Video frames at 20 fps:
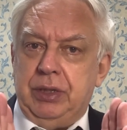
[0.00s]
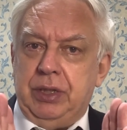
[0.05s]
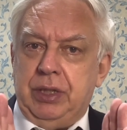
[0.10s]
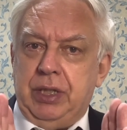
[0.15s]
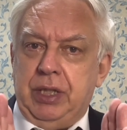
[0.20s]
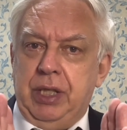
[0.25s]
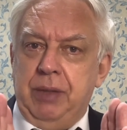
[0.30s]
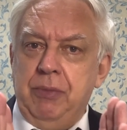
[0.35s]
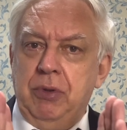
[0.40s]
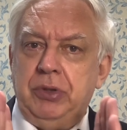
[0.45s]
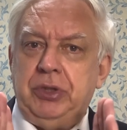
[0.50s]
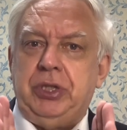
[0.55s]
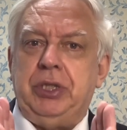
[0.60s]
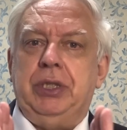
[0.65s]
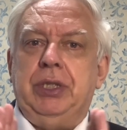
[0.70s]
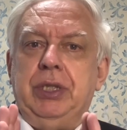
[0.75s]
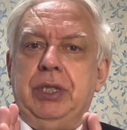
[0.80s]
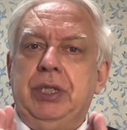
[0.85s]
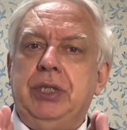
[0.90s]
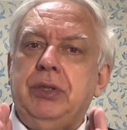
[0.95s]
気持
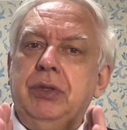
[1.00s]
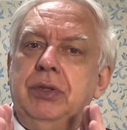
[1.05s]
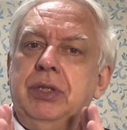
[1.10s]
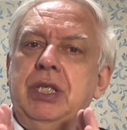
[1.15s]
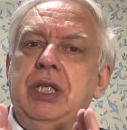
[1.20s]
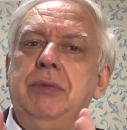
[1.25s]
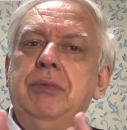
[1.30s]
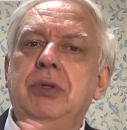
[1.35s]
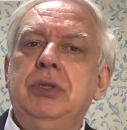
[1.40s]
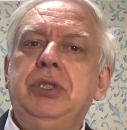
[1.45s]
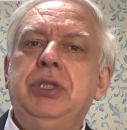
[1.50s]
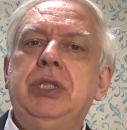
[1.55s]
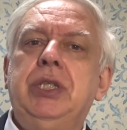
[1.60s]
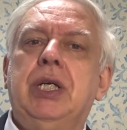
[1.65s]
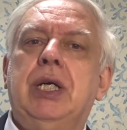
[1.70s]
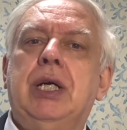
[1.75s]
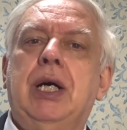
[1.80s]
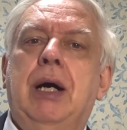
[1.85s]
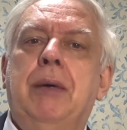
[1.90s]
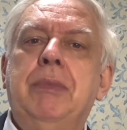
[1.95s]
ち、人の気持ち
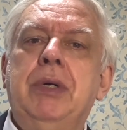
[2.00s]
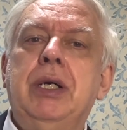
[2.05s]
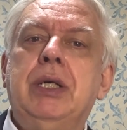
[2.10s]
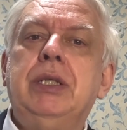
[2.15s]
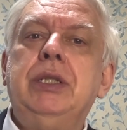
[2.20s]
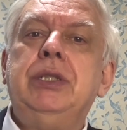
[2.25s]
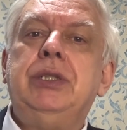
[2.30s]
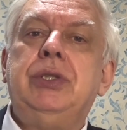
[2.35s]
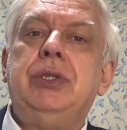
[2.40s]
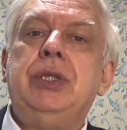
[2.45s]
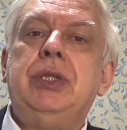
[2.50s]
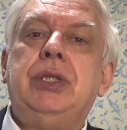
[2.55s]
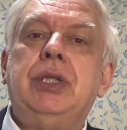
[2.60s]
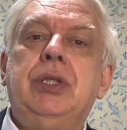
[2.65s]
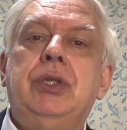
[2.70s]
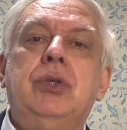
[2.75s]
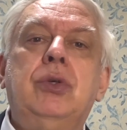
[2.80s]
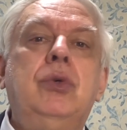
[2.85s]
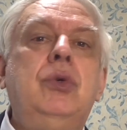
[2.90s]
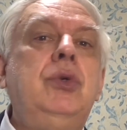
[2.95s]
がアメリカについて
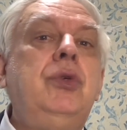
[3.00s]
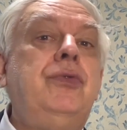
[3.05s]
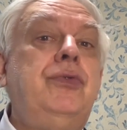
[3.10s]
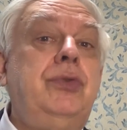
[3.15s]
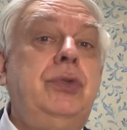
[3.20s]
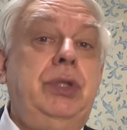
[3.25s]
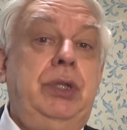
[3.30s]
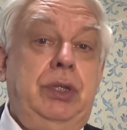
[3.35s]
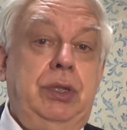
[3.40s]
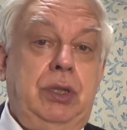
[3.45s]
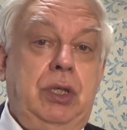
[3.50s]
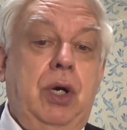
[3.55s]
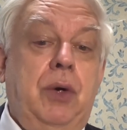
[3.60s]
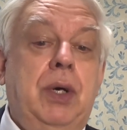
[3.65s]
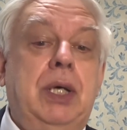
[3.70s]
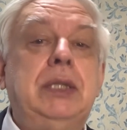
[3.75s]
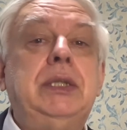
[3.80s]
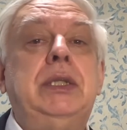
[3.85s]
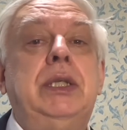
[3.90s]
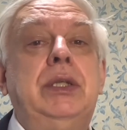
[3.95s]
どういうふうに変
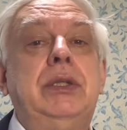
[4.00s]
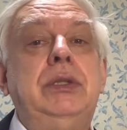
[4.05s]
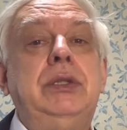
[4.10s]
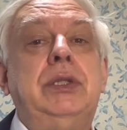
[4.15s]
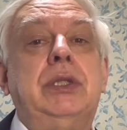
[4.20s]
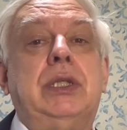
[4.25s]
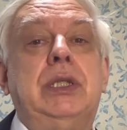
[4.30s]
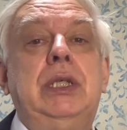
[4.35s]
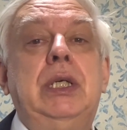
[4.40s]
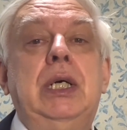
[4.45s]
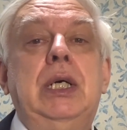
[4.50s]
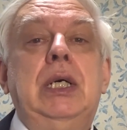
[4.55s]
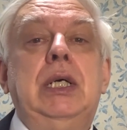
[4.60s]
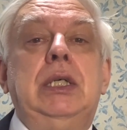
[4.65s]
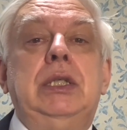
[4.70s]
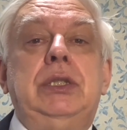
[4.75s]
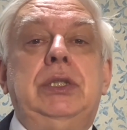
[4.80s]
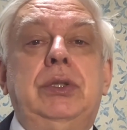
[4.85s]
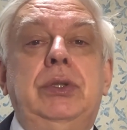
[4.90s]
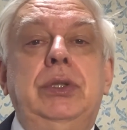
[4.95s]
わってるとか、
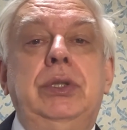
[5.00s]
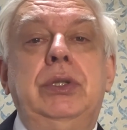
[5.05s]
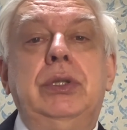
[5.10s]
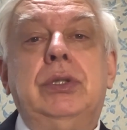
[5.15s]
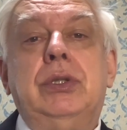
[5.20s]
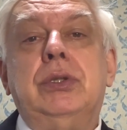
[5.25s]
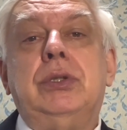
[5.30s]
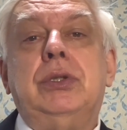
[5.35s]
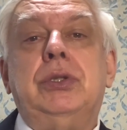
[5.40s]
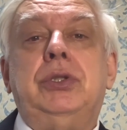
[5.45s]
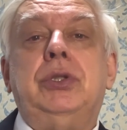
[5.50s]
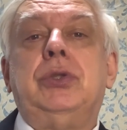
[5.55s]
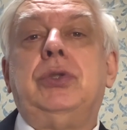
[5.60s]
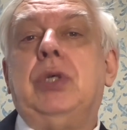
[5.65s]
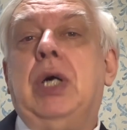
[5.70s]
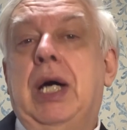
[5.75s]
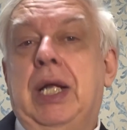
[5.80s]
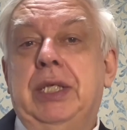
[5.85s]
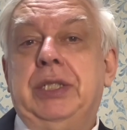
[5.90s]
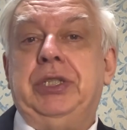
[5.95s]
そういうようなことをちょっと
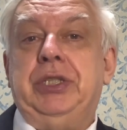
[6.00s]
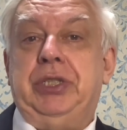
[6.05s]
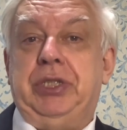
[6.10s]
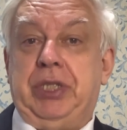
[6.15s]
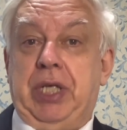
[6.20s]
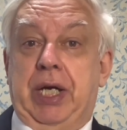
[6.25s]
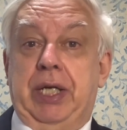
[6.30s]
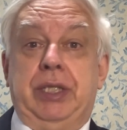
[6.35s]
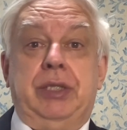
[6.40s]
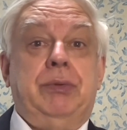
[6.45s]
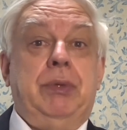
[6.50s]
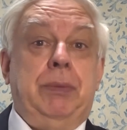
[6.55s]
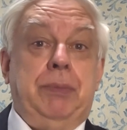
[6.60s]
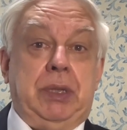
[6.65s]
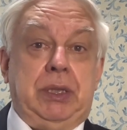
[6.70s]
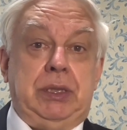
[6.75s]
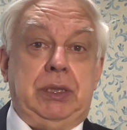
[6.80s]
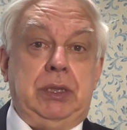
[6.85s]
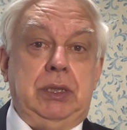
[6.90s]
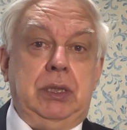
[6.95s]
話したいと思い
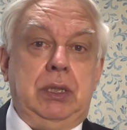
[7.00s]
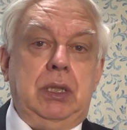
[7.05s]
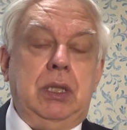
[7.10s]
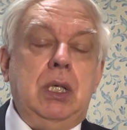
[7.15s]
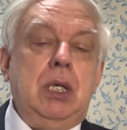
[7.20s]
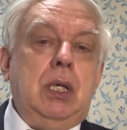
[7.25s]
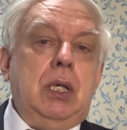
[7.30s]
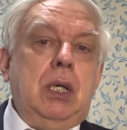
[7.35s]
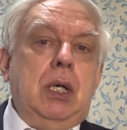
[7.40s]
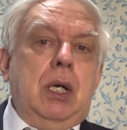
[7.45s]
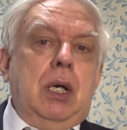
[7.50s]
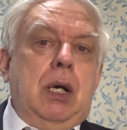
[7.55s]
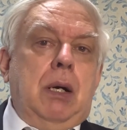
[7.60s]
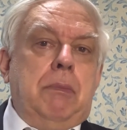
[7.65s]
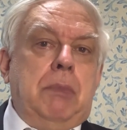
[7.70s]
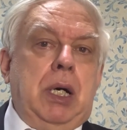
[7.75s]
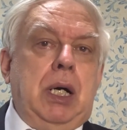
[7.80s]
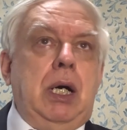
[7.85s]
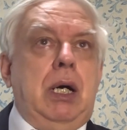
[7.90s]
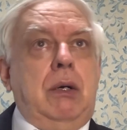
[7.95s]
ます。
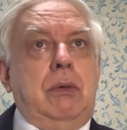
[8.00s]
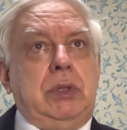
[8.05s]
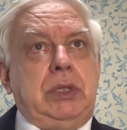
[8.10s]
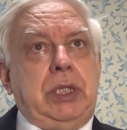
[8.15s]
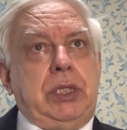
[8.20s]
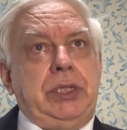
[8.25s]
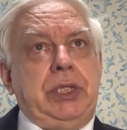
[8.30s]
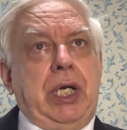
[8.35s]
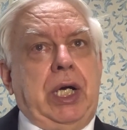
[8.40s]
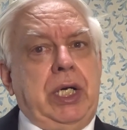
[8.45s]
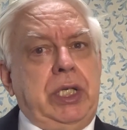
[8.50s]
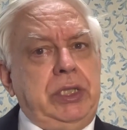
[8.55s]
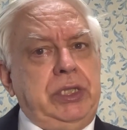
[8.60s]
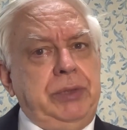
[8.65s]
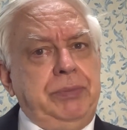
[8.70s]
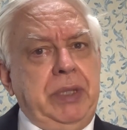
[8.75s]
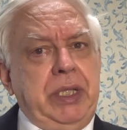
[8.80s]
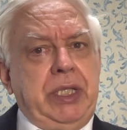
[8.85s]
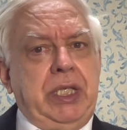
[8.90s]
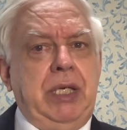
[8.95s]
まあ、私、
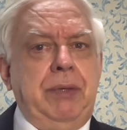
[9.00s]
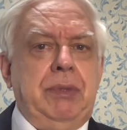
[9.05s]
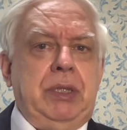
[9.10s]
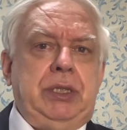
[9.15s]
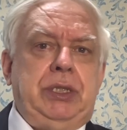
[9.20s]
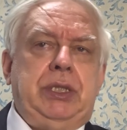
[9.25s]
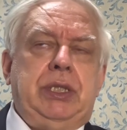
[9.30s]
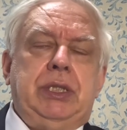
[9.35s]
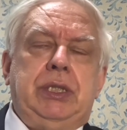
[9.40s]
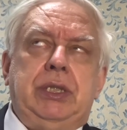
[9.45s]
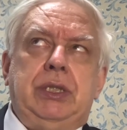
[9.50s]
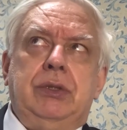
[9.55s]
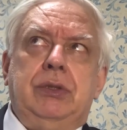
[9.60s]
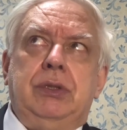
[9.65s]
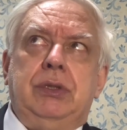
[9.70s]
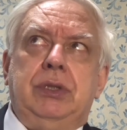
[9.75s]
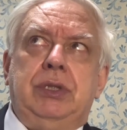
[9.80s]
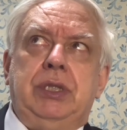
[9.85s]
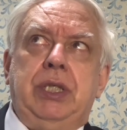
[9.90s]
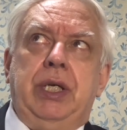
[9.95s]
初め来ました。そ
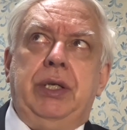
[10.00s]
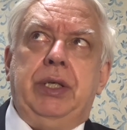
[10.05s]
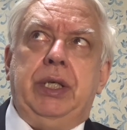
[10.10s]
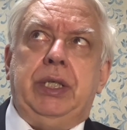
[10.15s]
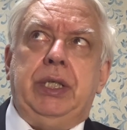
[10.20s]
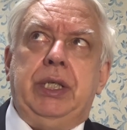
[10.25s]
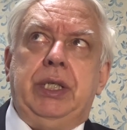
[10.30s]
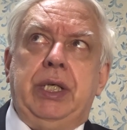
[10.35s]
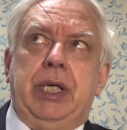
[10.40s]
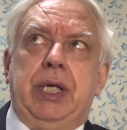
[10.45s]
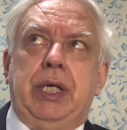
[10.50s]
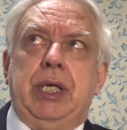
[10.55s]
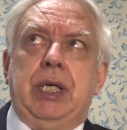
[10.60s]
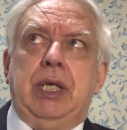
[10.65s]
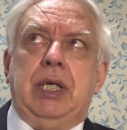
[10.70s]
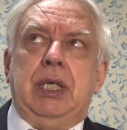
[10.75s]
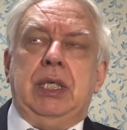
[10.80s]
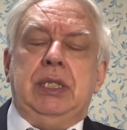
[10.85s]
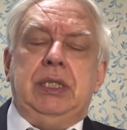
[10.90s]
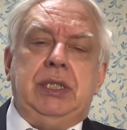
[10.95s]
の西暦で
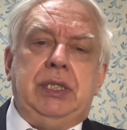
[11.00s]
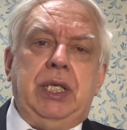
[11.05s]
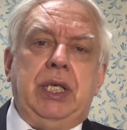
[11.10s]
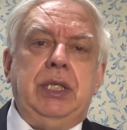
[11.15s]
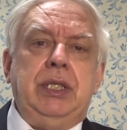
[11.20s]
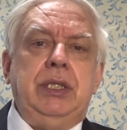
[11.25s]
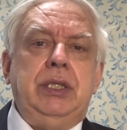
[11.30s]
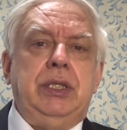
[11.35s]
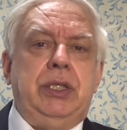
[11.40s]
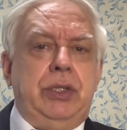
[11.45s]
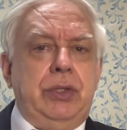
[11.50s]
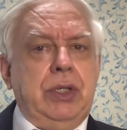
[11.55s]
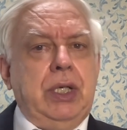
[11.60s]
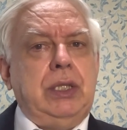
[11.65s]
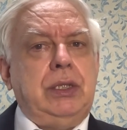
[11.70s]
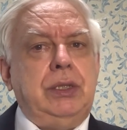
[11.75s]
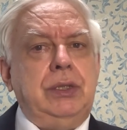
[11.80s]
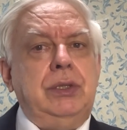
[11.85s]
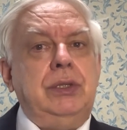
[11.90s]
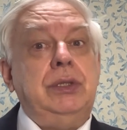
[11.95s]

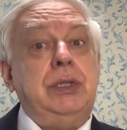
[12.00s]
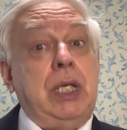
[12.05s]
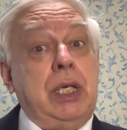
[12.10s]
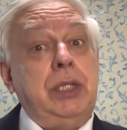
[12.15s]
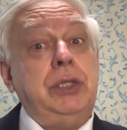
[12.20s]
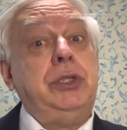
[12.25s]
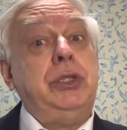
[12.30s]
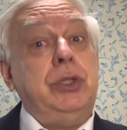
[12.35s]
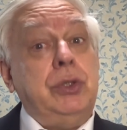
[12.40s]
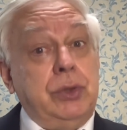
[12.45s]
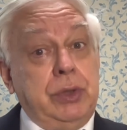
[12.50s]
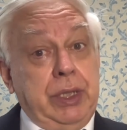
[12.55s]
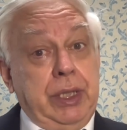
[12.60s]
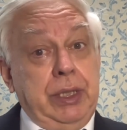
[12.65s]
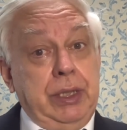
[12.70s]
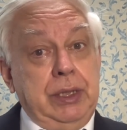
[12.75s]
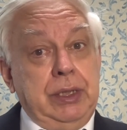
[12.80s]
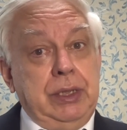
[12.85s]
1974年。